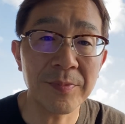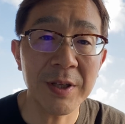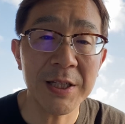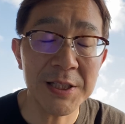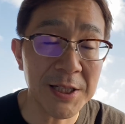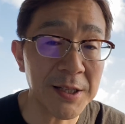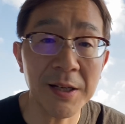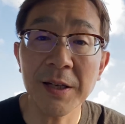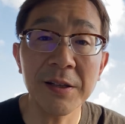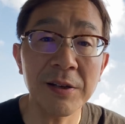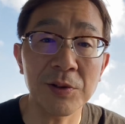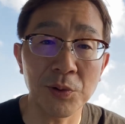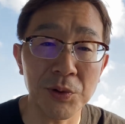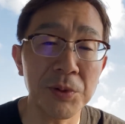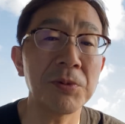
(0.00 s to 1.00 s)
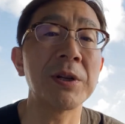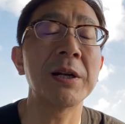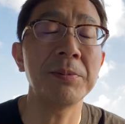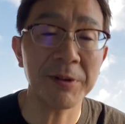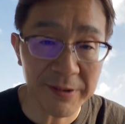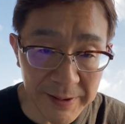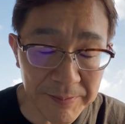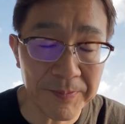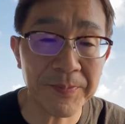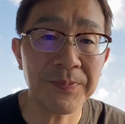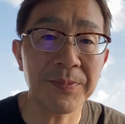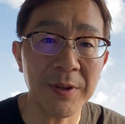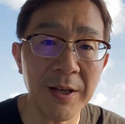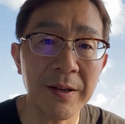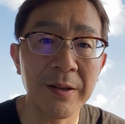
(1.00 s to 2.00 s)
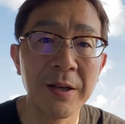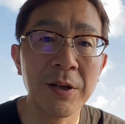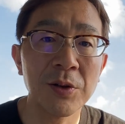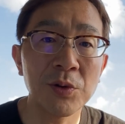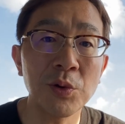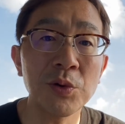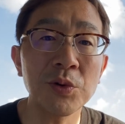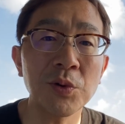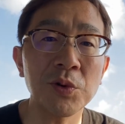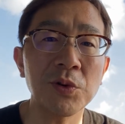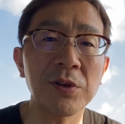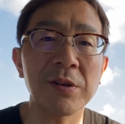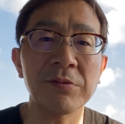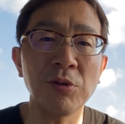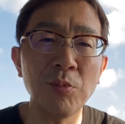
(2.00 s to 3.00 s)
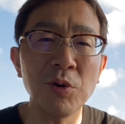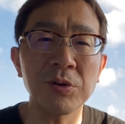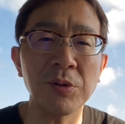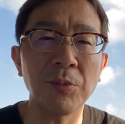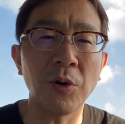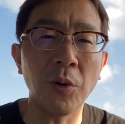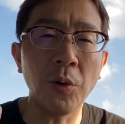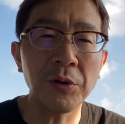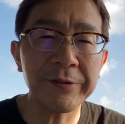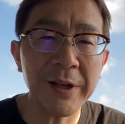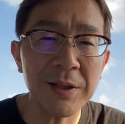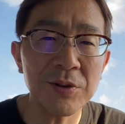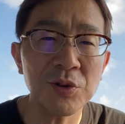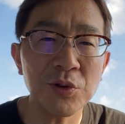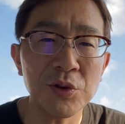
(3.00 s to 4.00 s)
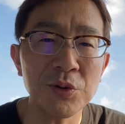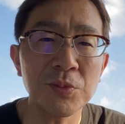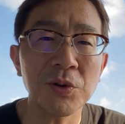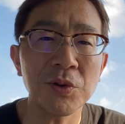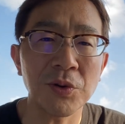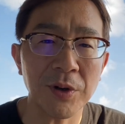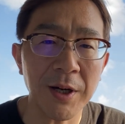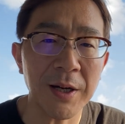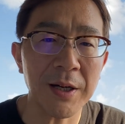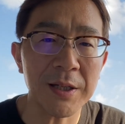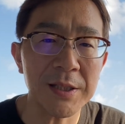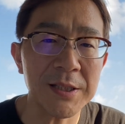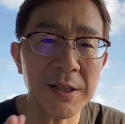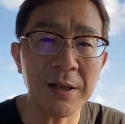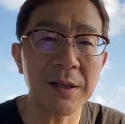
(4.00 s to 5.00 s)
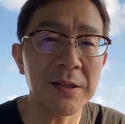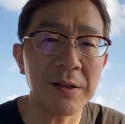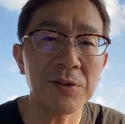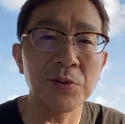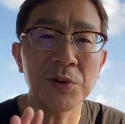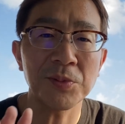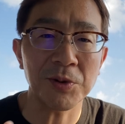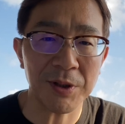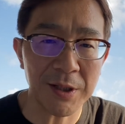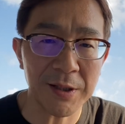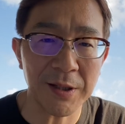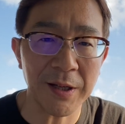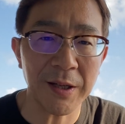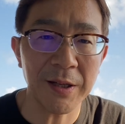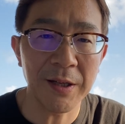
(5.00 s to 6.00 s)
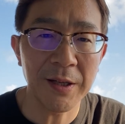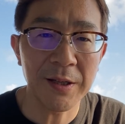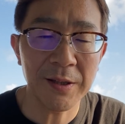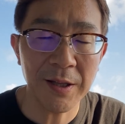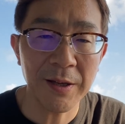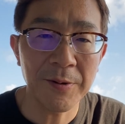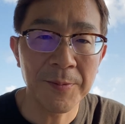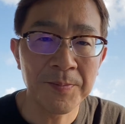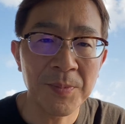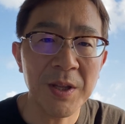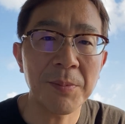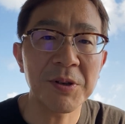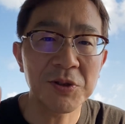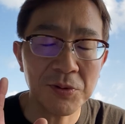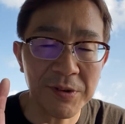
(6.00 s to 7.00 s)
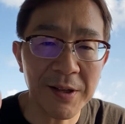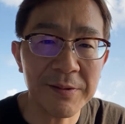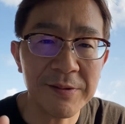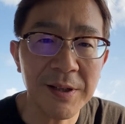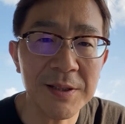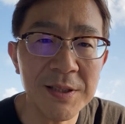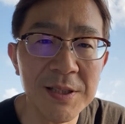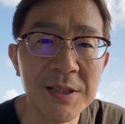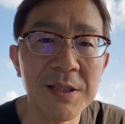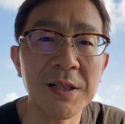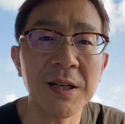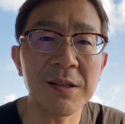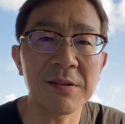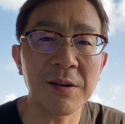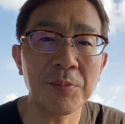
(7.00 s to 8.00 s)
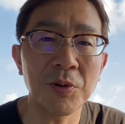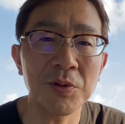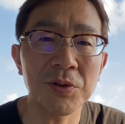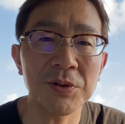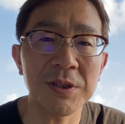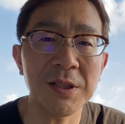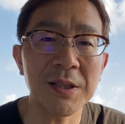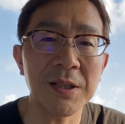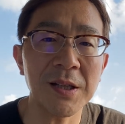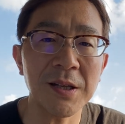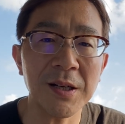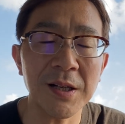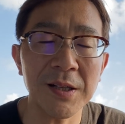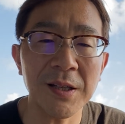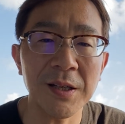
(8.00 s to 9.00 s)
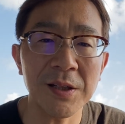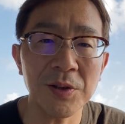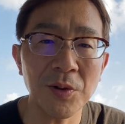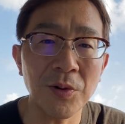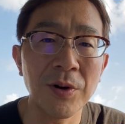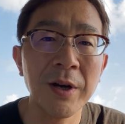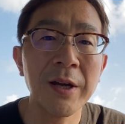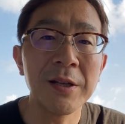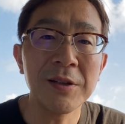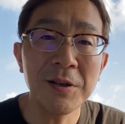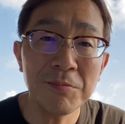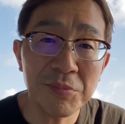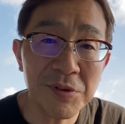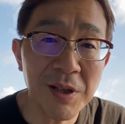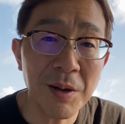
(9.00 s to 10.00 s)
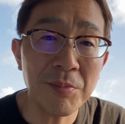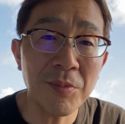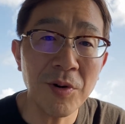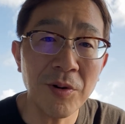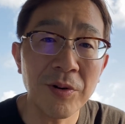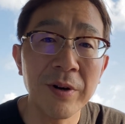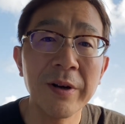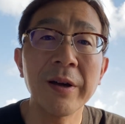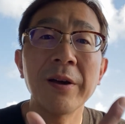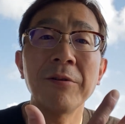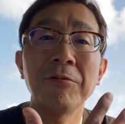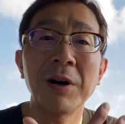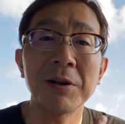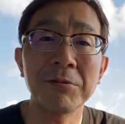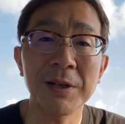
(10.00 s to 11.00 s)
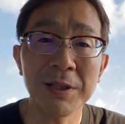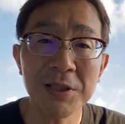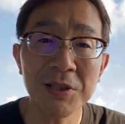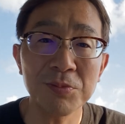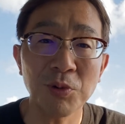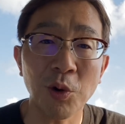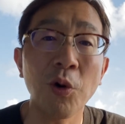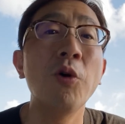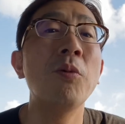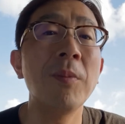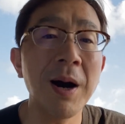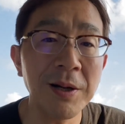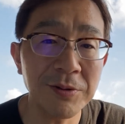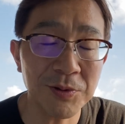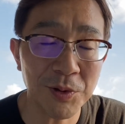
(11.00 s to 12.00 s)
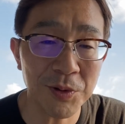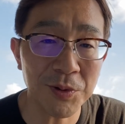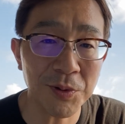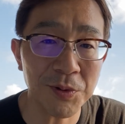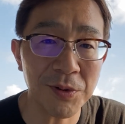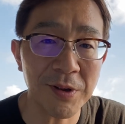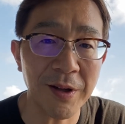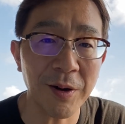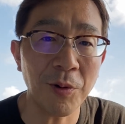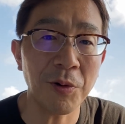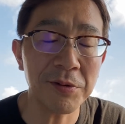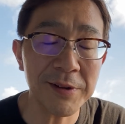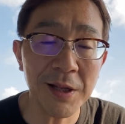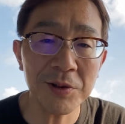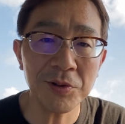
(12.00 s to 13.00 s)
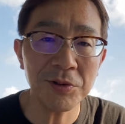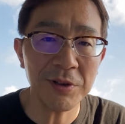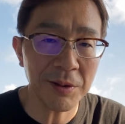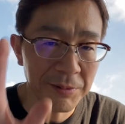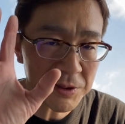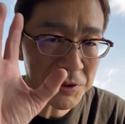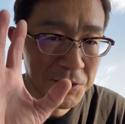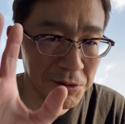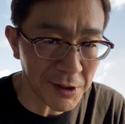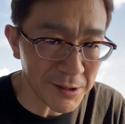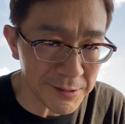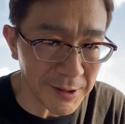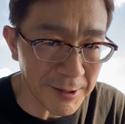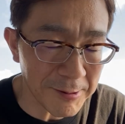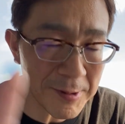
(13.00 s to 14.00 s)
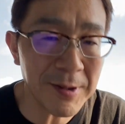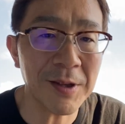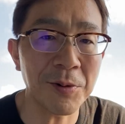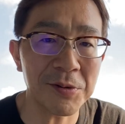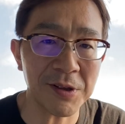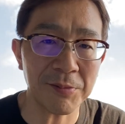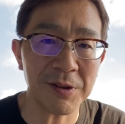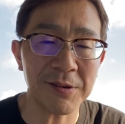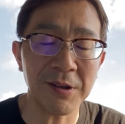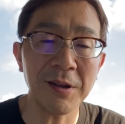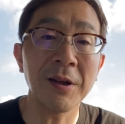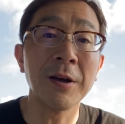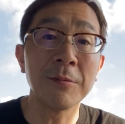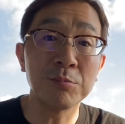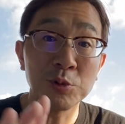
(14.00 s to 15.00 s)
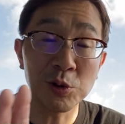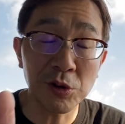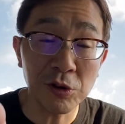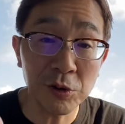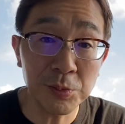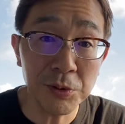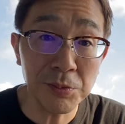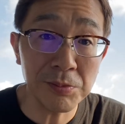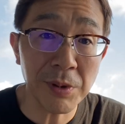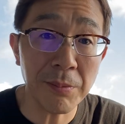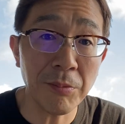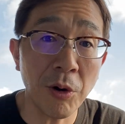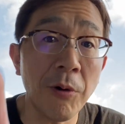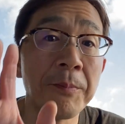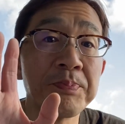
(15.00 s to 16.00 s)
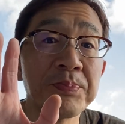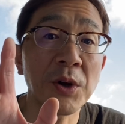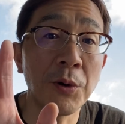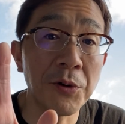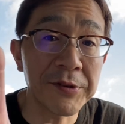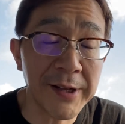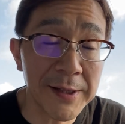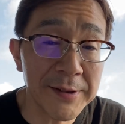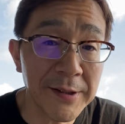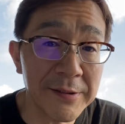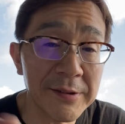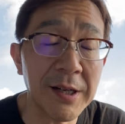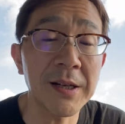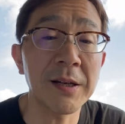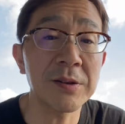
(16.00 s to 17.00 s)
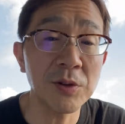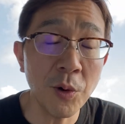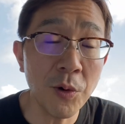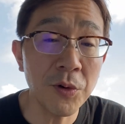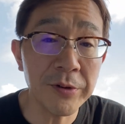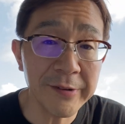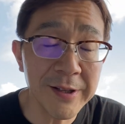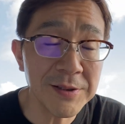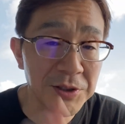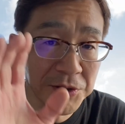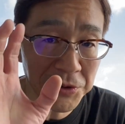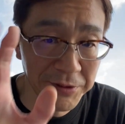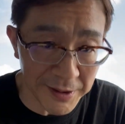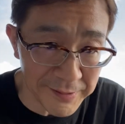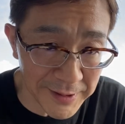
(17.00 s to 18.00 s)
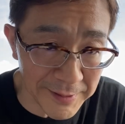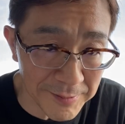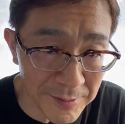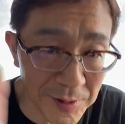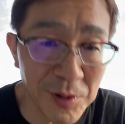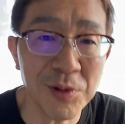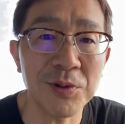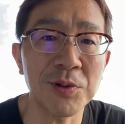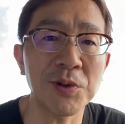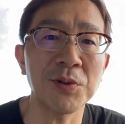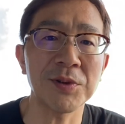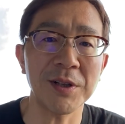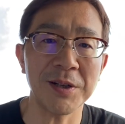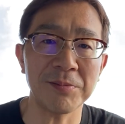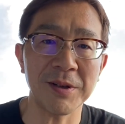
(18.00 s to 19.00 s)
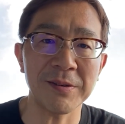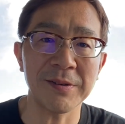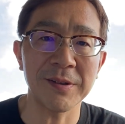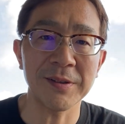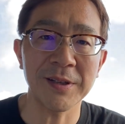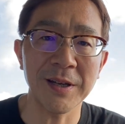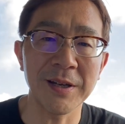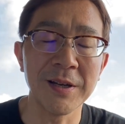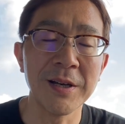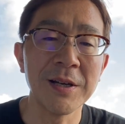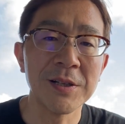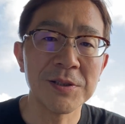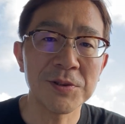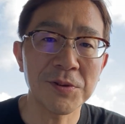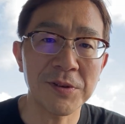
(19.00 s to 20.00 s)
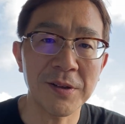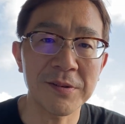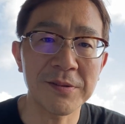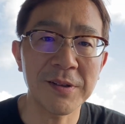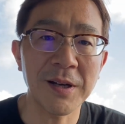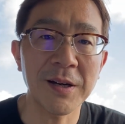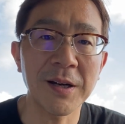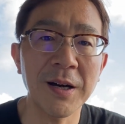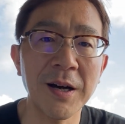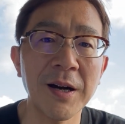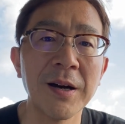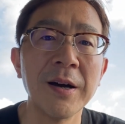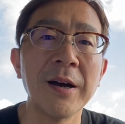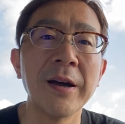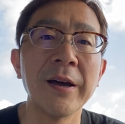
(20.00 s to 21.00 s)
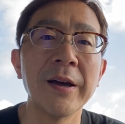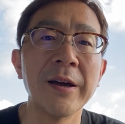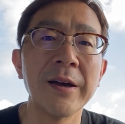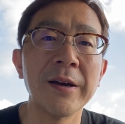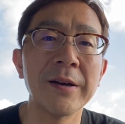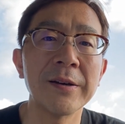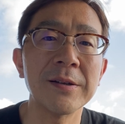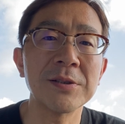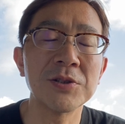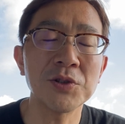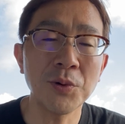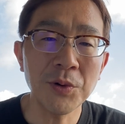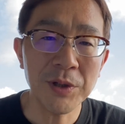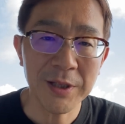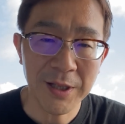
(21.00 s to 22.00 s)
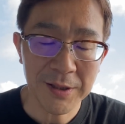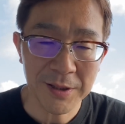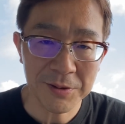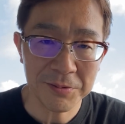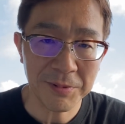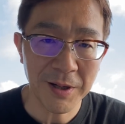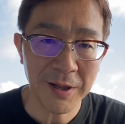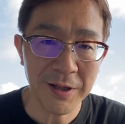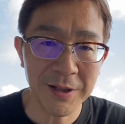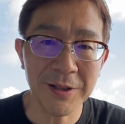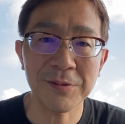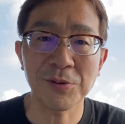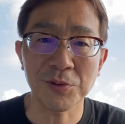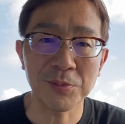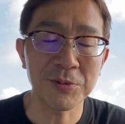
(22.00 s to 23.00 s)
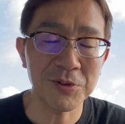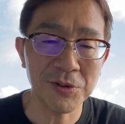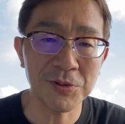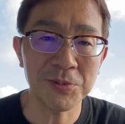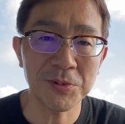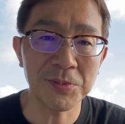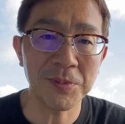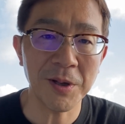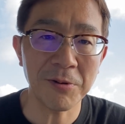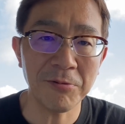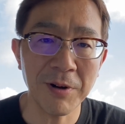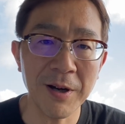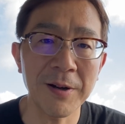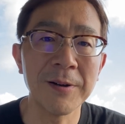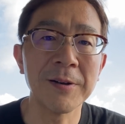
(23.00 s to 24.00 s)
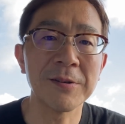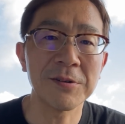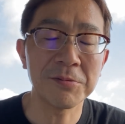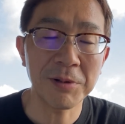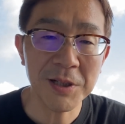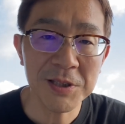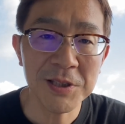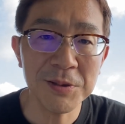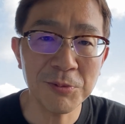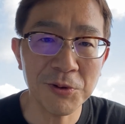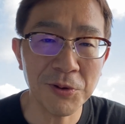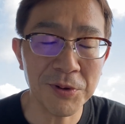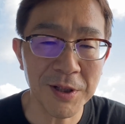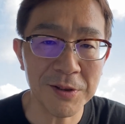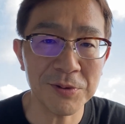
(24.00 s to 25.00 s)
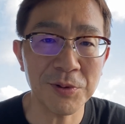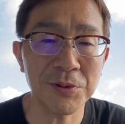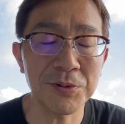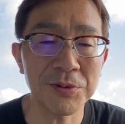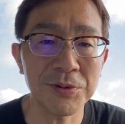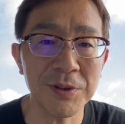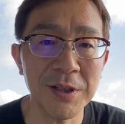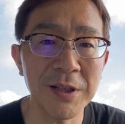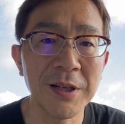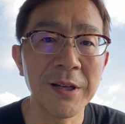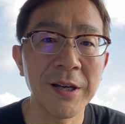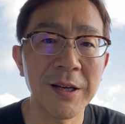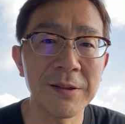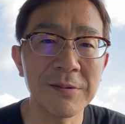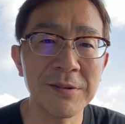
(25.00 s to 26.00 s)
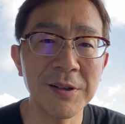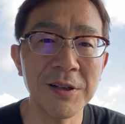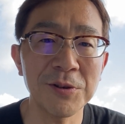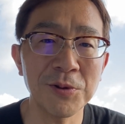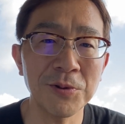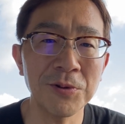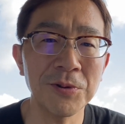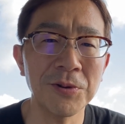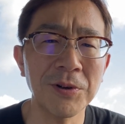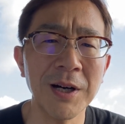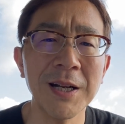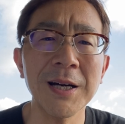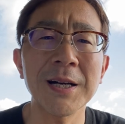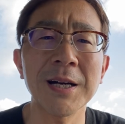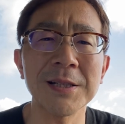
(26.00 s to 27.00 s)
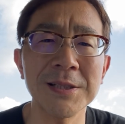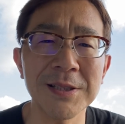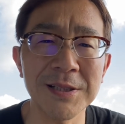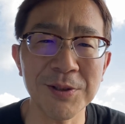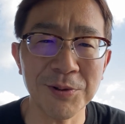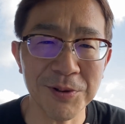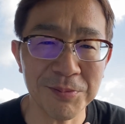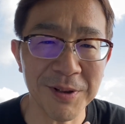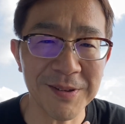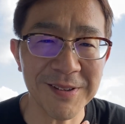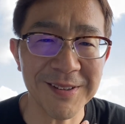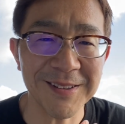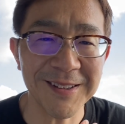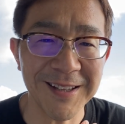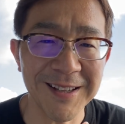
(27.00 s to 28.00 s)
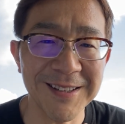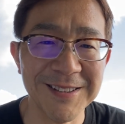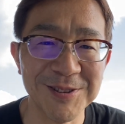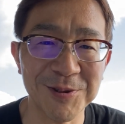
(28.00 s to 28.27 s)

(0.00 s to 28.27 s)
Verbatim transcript: 医者だけではどうにもなりませんね。ということで、そもそもお産というものが医者だけではどうにもならないね。やっぱ助産師さんにしっかりサポートしていただかないと、妊婦さんも、我々医師も困るということで、お産といえば助産師さんでございます。で、無痛分娩もお産ですから当然助産師さんということになりますね。助産師さんが、超イケてる場合、その無痛分娩は素晴らしいものになるというふうに、常日頃から感じておりますね。